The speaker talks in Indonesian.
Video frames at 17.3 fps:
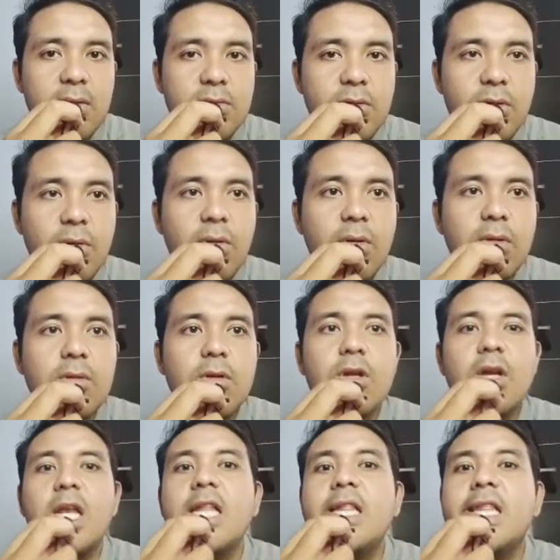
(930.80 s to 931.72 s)

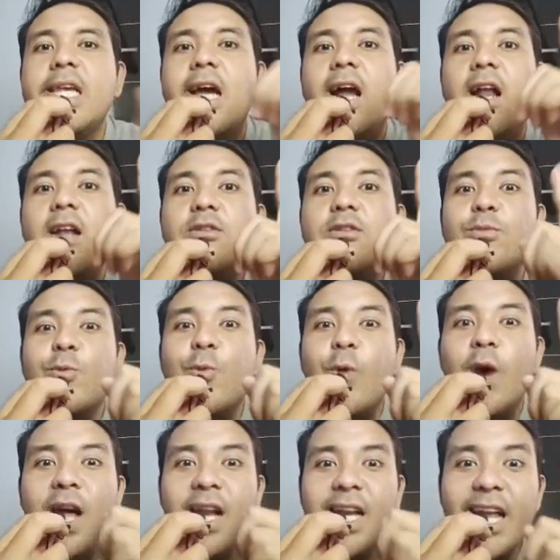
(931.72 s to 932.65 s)
Srot kritikal
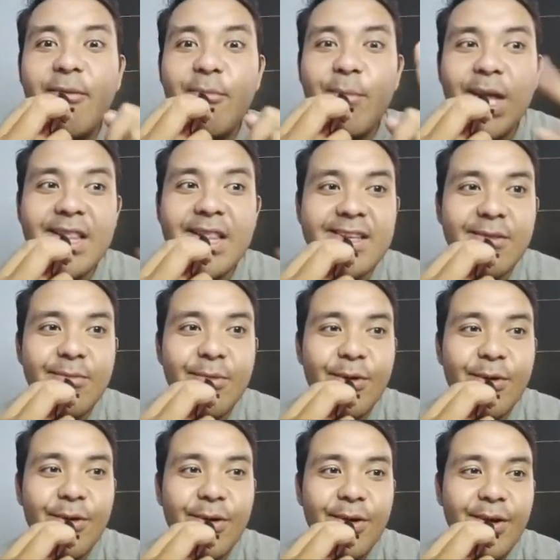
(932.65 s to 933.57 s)
semua damage-nya,
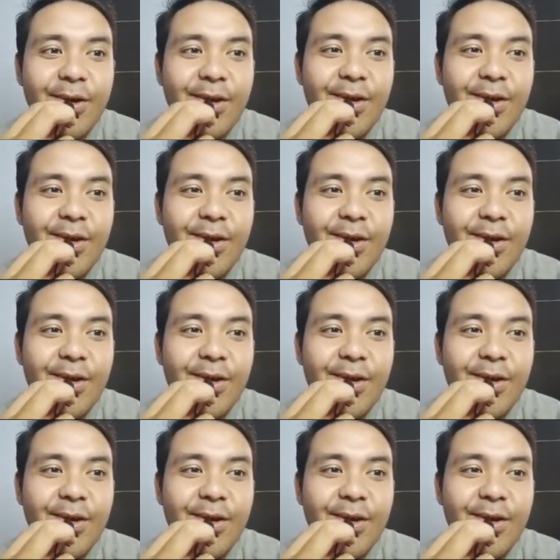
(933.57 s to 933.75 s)
Bro.